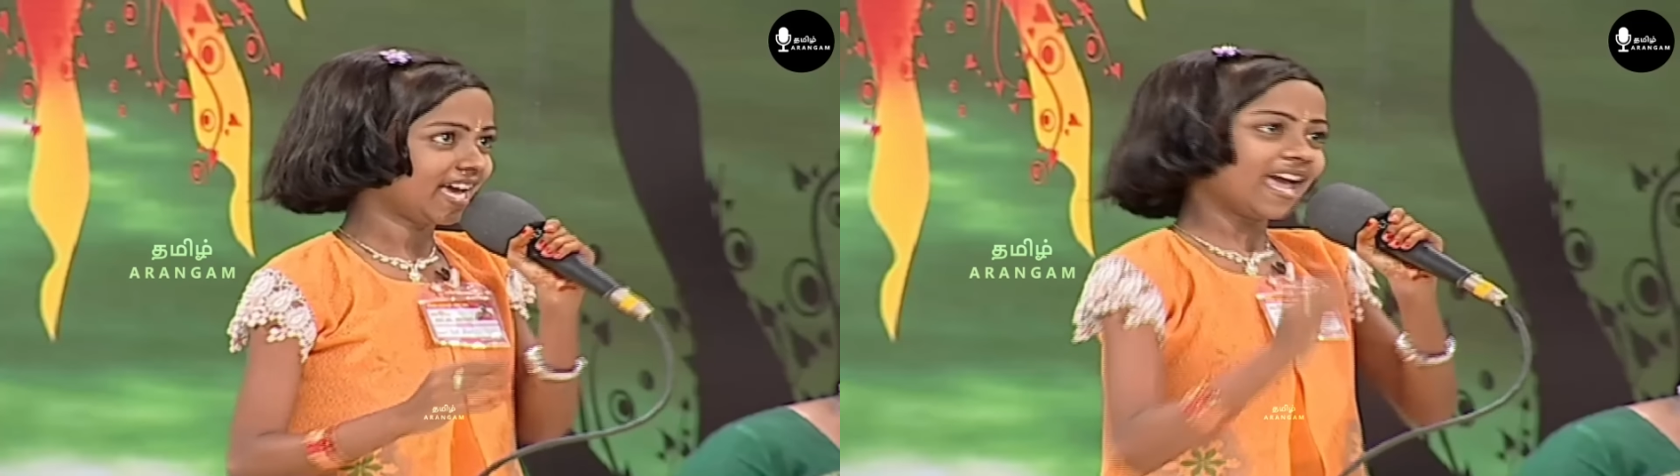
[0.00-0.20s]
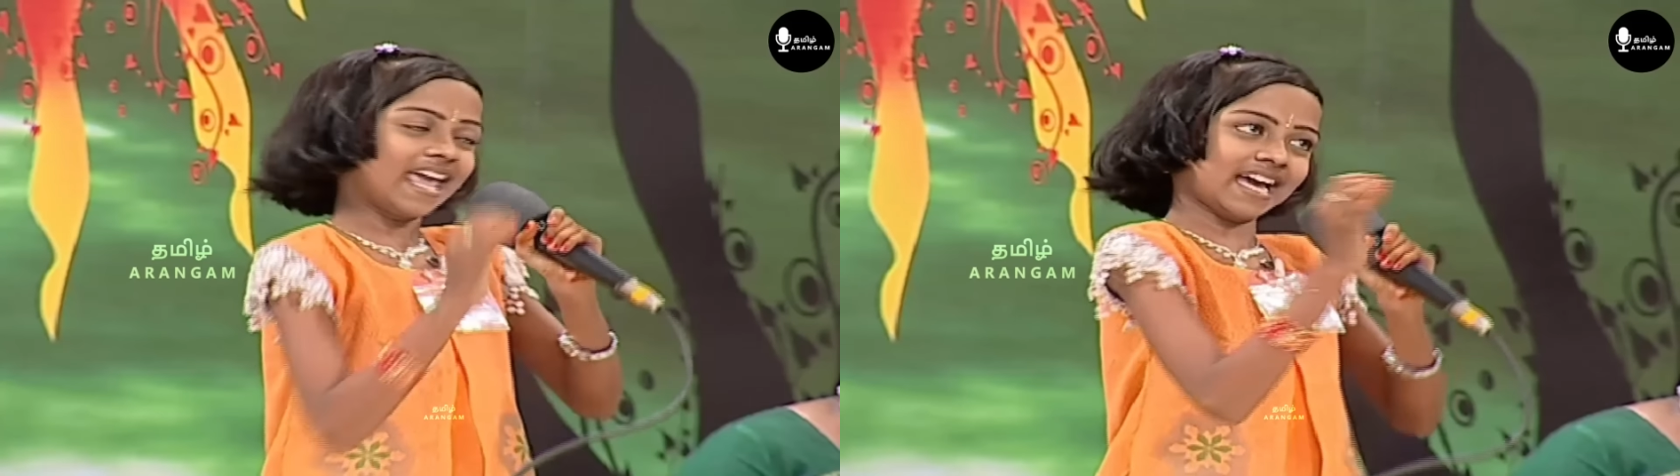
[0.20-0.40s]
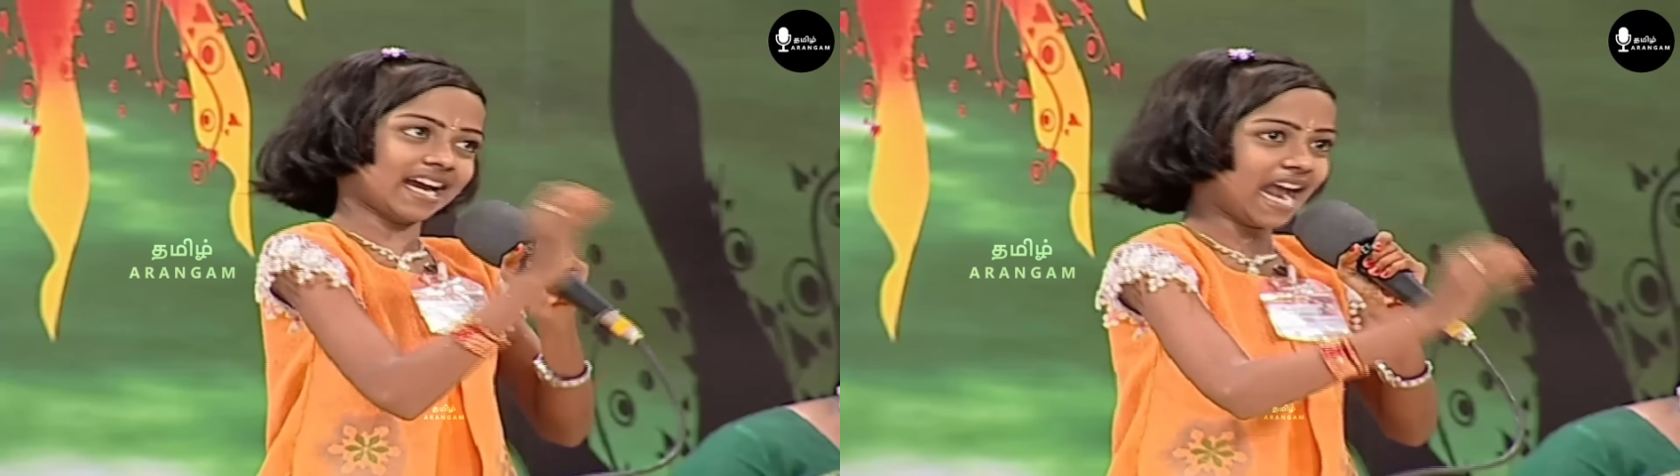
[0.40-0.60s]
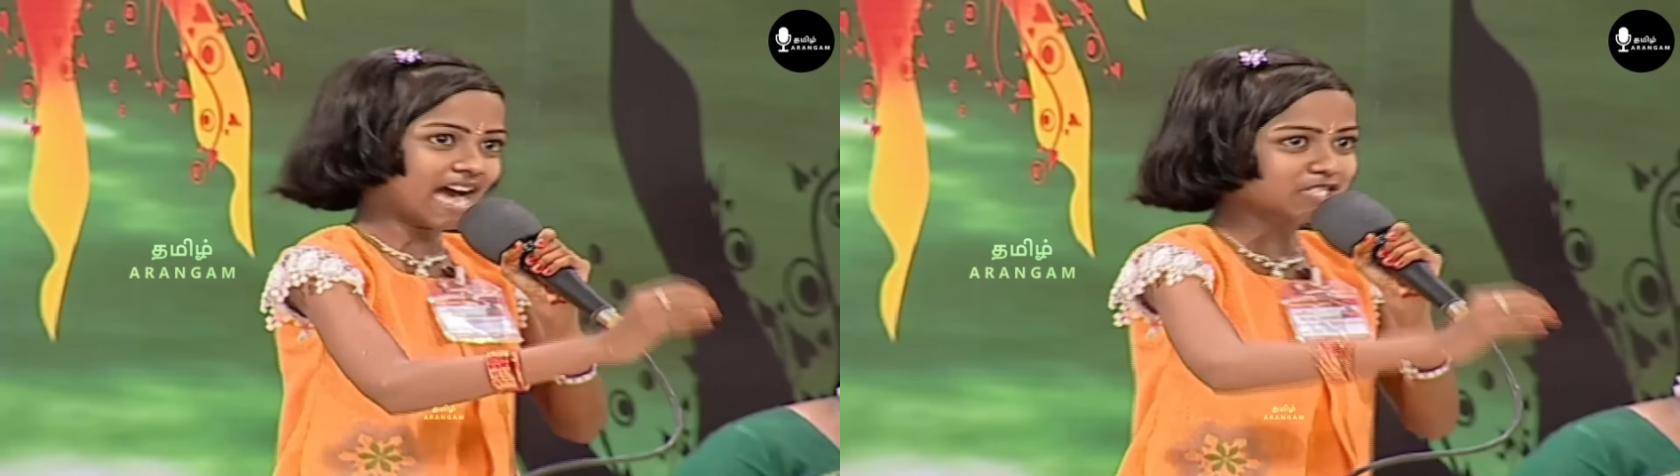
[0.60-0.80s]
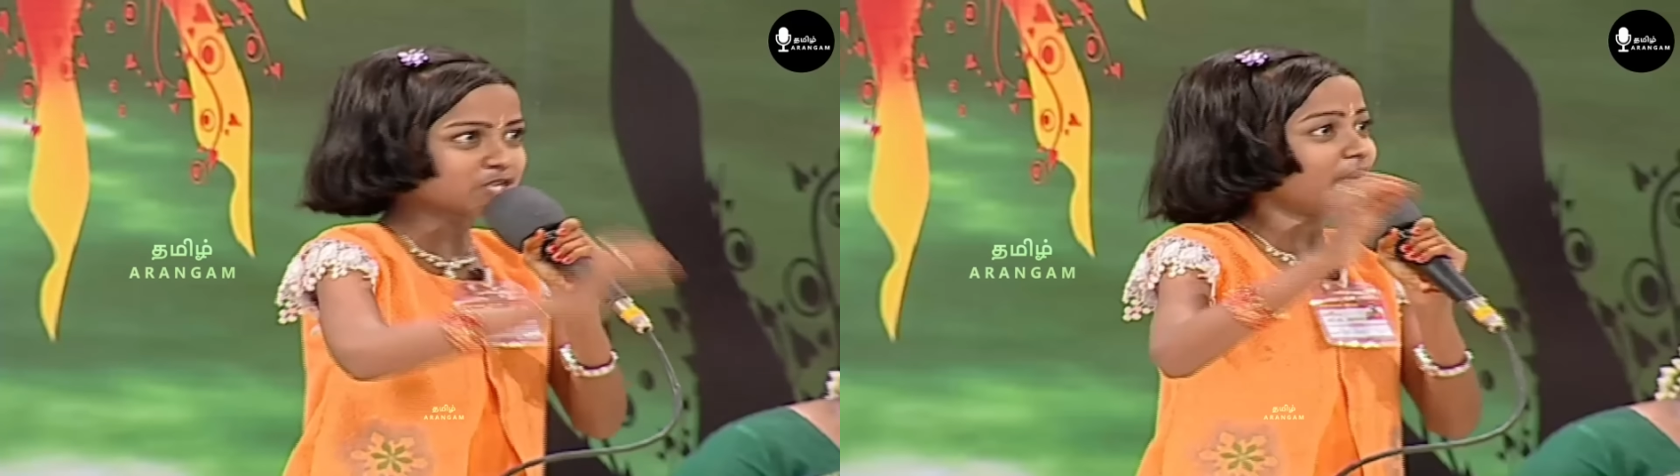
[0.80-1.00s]
எங்க
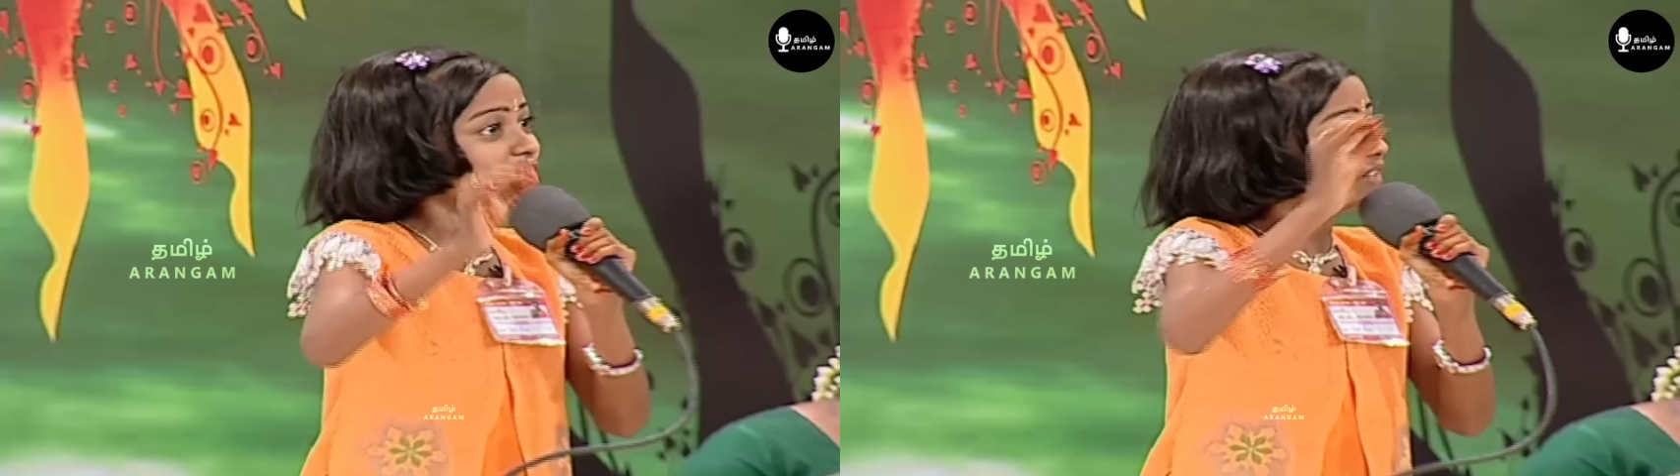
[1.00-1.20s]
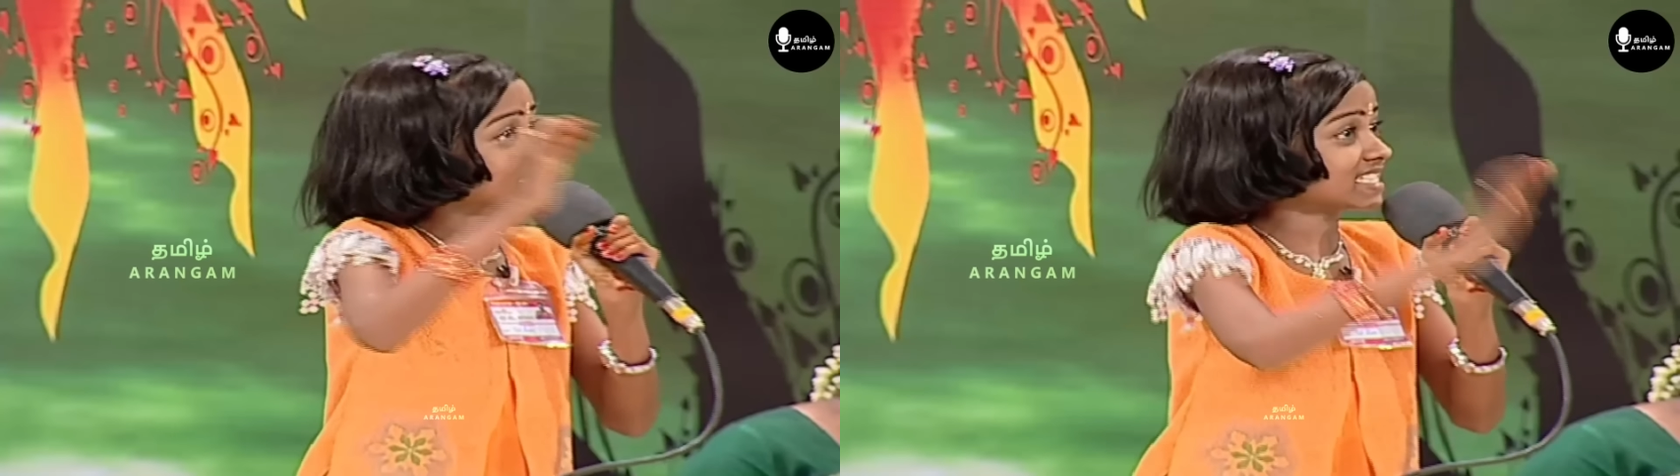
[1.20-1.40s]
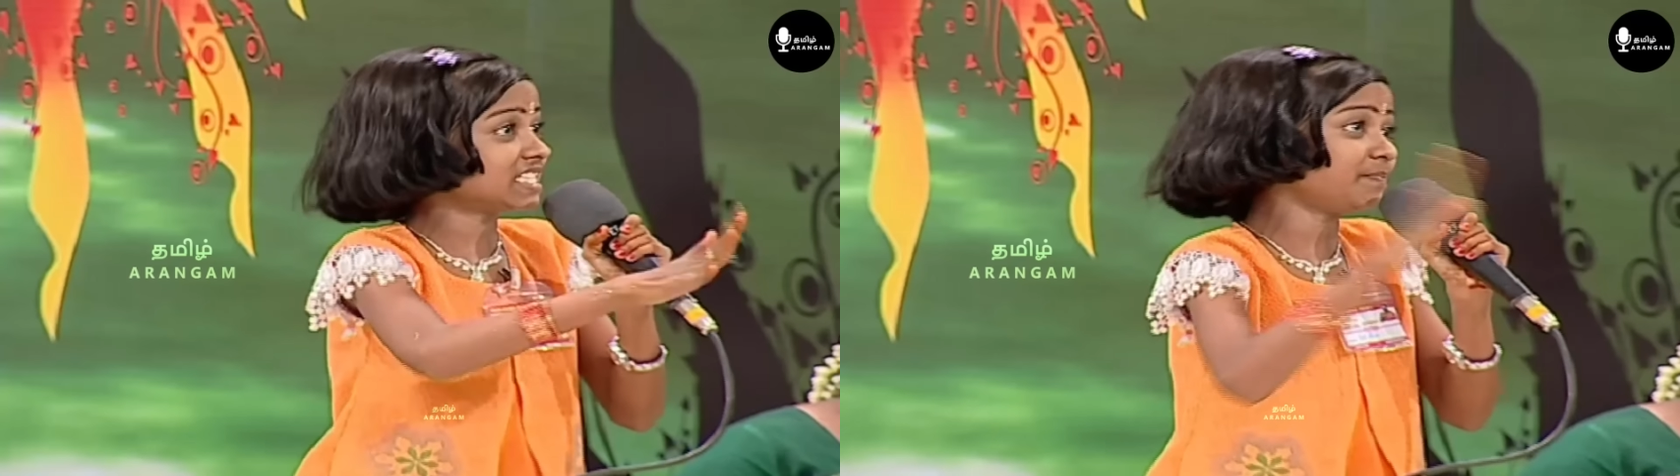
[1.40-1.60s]
கிளாஸ் ரூம்ல ஃபர்ஸ்ட்